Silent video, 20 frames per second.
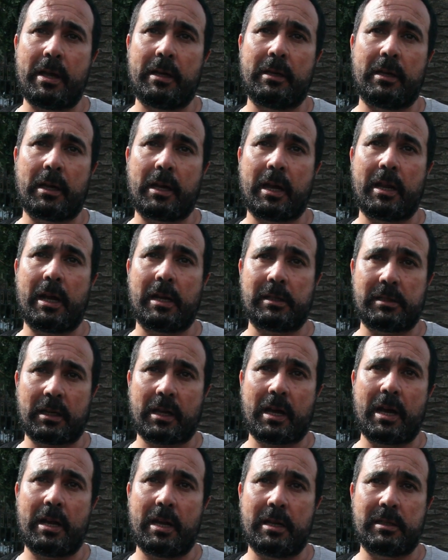اذا كان
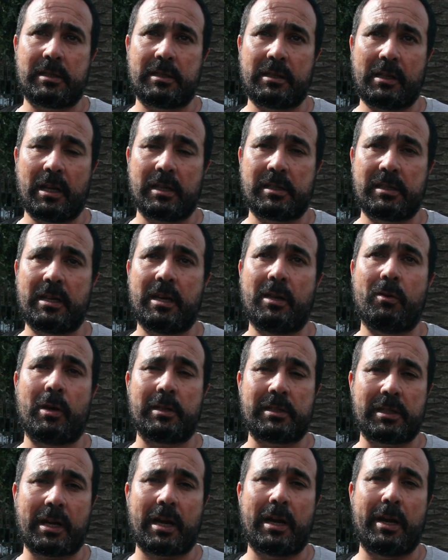اعتقالا سياسيا
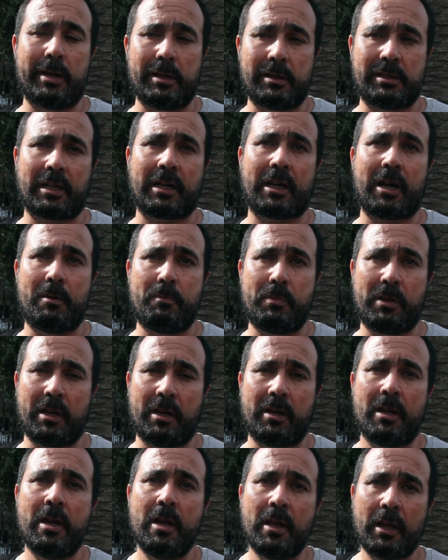واعتقالا
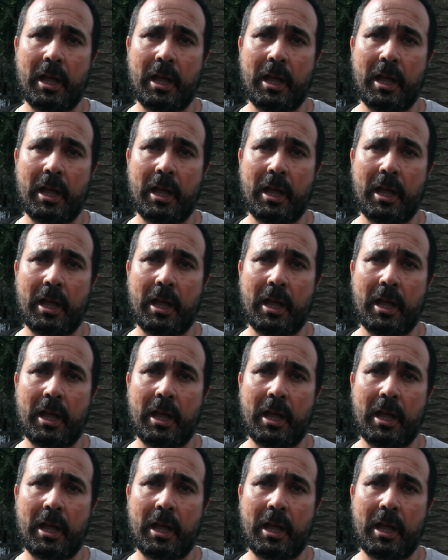انتقاميا